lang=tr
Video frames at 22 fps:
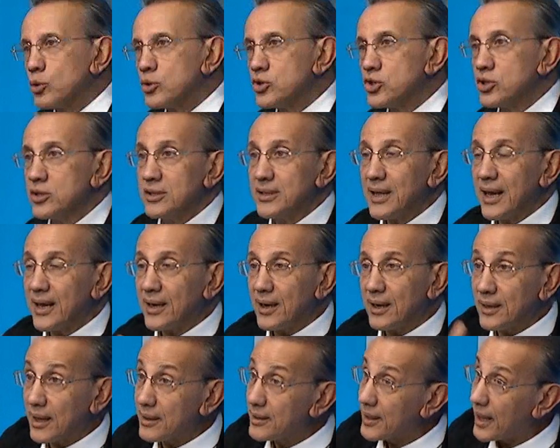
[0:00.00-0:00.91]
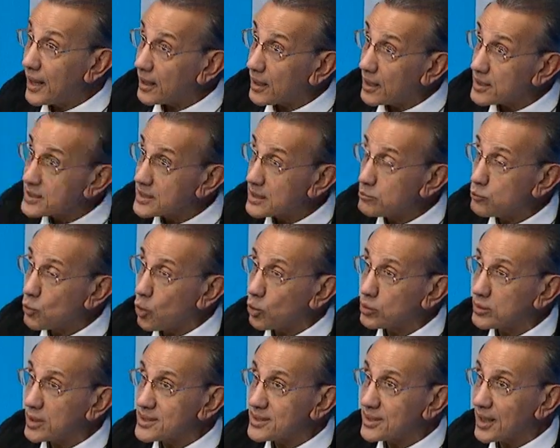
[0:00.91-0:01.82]
şimdi tekrardan değer kazanım
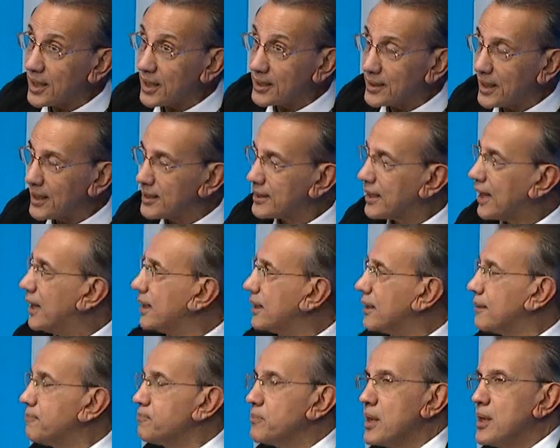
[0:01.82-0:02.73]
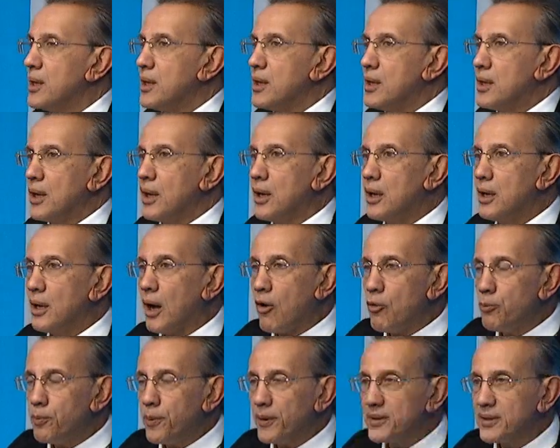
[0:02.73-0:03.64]
noktasına kadar geldi. E,
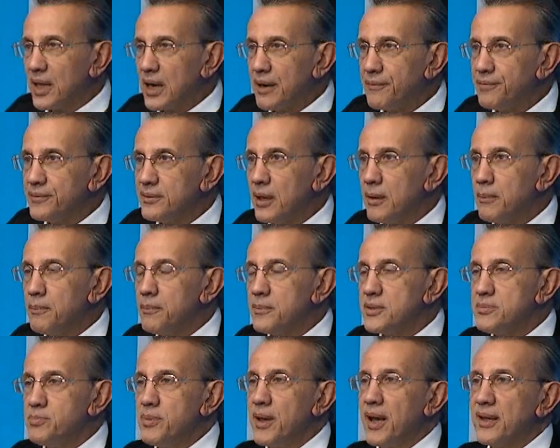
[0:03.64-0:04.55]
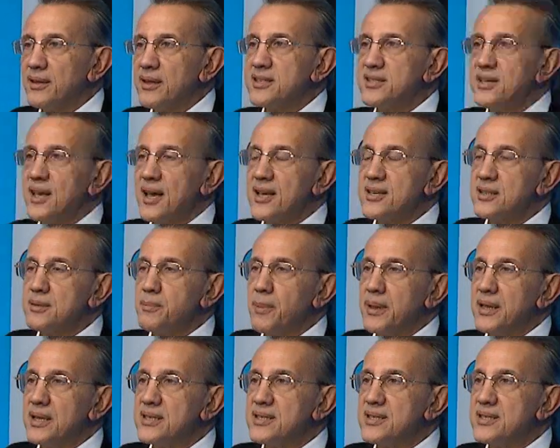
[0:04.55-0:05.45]
Avrupa tarafında bir anda siyasi
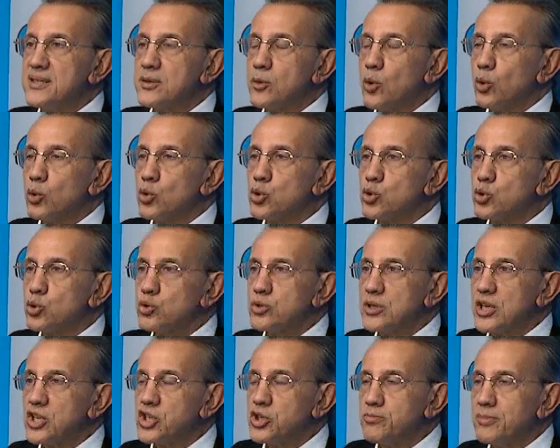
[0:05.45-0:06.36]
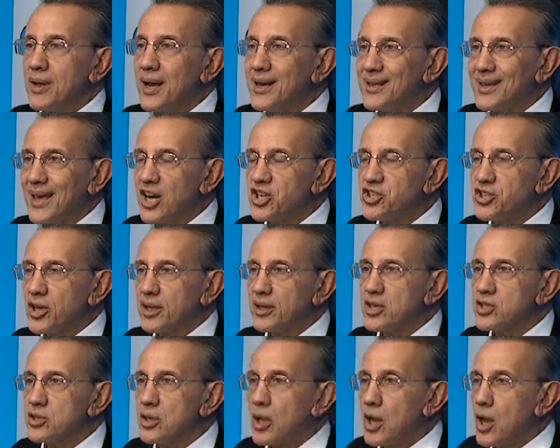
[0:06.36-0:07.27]
belirsizlik oluştu, seçimler
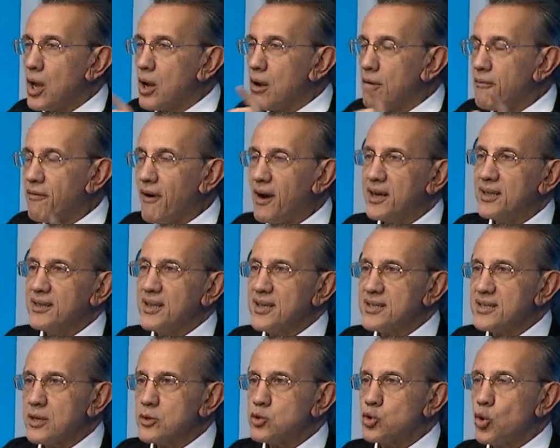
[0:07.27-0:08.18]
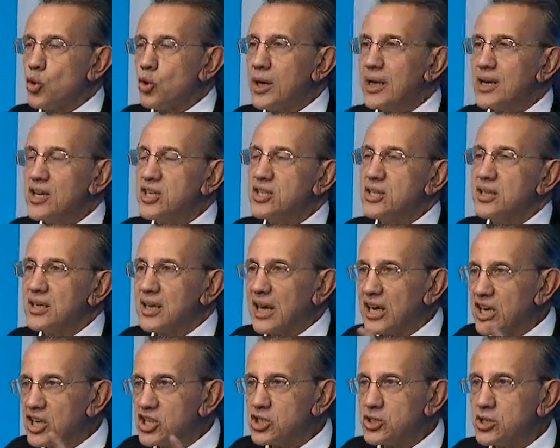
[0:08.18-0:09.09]
gerçekleşti. Farkındaysan çok
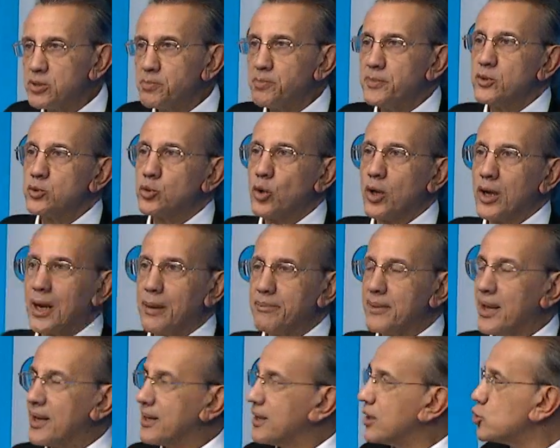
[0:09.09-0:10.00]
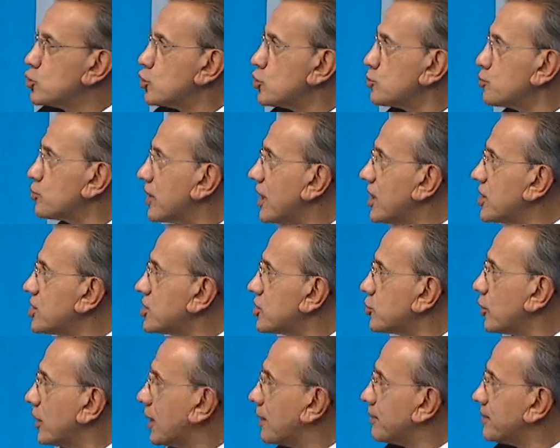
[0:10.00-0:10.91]
karışık bir dönemden evet. geçiyoruz. Bu karışık
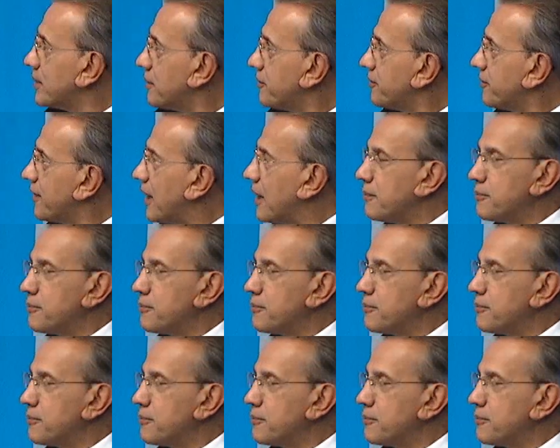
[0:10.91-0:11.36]
dönemde e,